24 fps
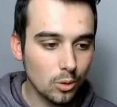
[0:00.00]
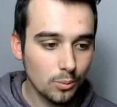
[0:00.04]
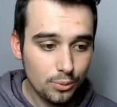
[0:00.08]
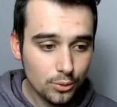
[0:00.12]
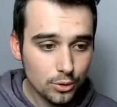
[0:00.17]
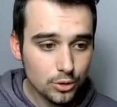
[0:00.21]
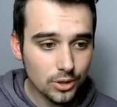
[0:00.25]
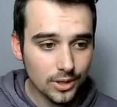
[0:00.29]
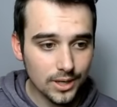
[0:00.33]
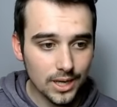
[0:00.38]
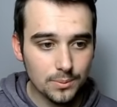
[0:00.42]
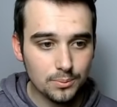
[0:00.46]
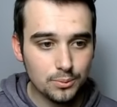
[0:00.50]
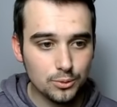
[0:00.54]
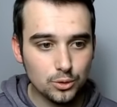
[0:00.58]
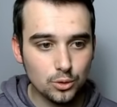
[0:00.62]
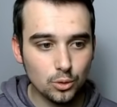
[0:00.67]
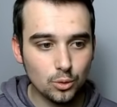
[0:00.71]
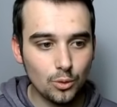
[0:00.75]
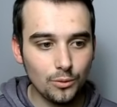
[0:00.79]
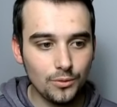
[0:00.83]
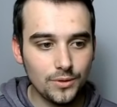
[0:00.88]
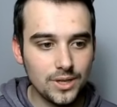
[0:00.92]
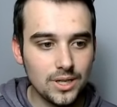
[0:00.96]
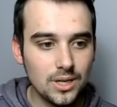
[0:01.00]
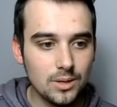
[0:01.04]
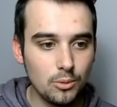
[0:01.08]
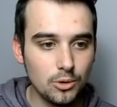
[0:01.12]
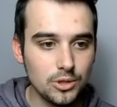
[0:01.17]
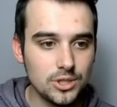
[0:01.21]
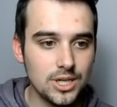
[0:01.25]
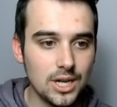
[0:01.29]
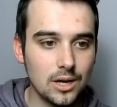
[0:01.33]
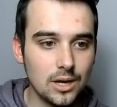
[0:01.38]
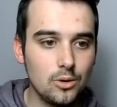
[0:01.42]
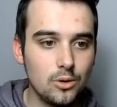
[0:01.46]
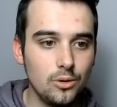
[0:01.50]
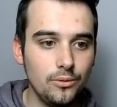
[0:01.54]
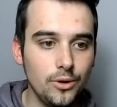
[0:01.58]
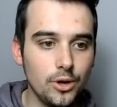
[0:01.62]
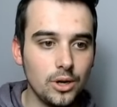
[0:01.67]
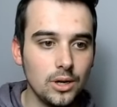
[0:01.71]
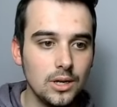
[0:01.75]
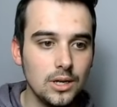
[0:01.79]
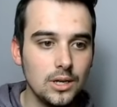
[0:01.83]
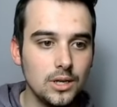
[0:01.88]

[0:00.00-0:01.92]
Plus je regarde, plus je trouve qu'il est beau. Déjà, la cover,